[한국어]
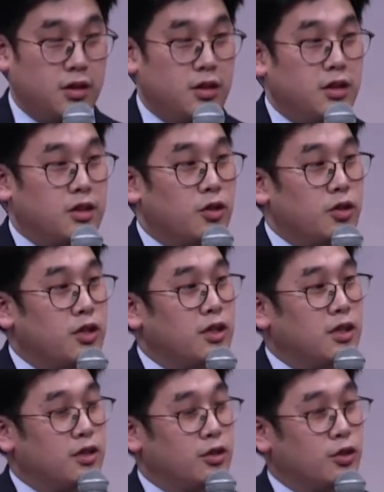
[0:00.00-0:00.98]
이 청년에
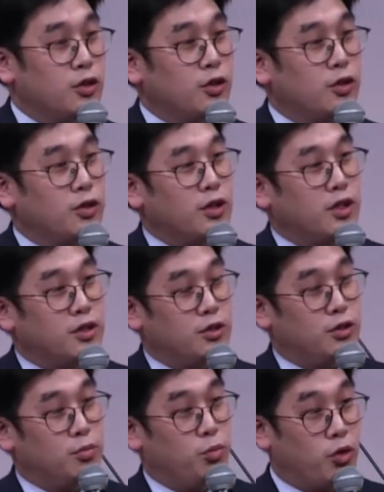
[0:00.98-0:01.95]
대해서
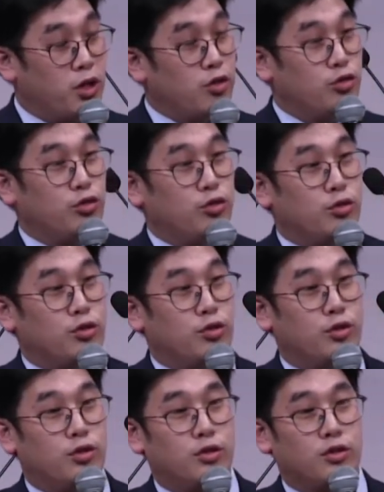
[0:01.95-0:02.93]
성경에서는 뭐라고
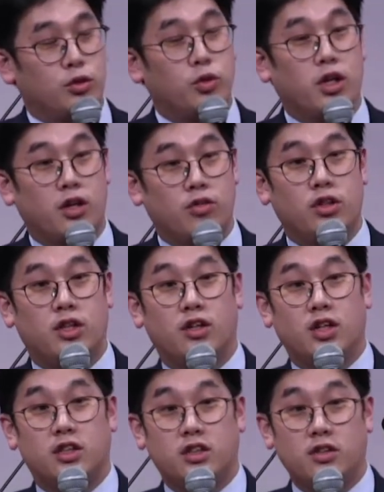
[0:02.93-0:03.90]
소개하고 있다고
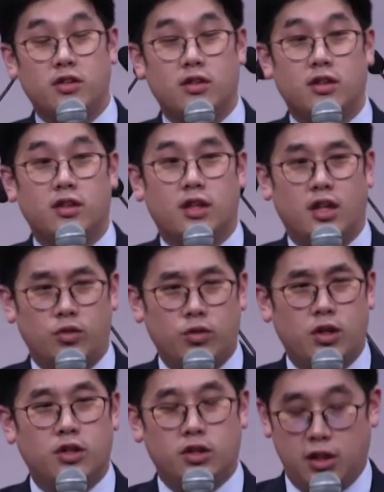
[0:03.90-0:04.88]
그랬죠?
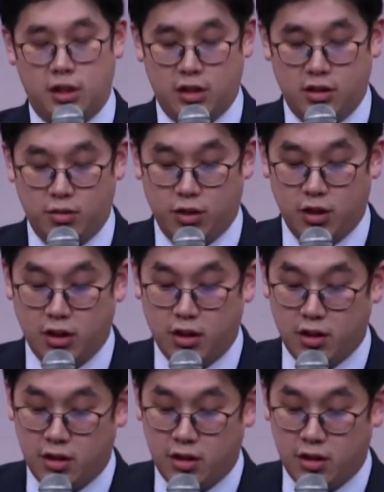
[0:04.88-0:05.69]
계속해서 얘기했습니다.